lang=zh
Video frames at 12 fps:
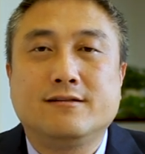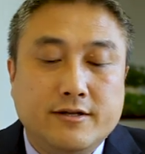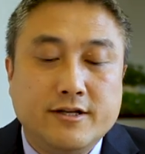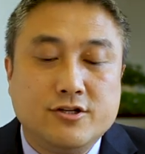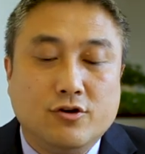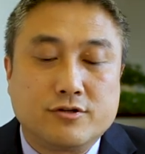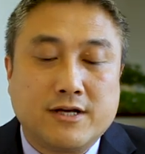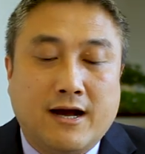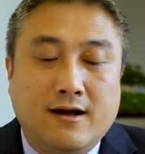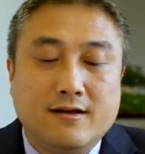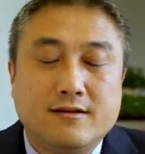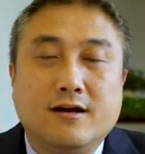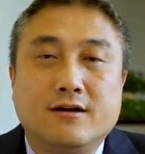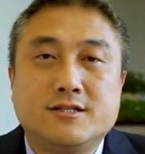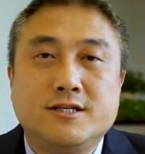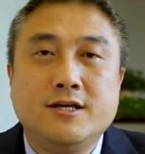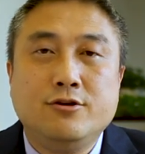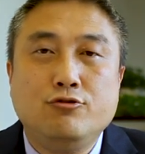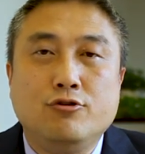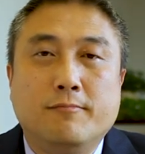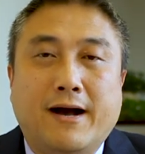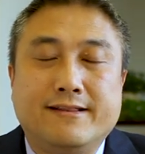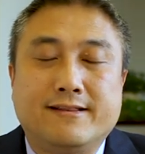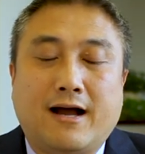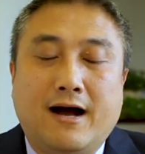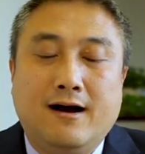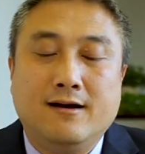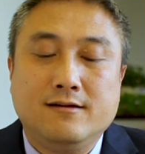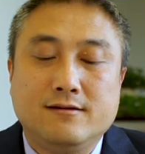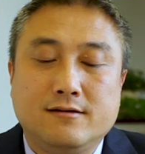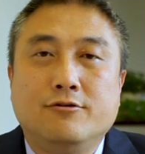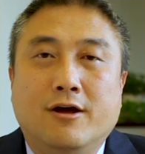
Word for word: 第九章金玉满堂”，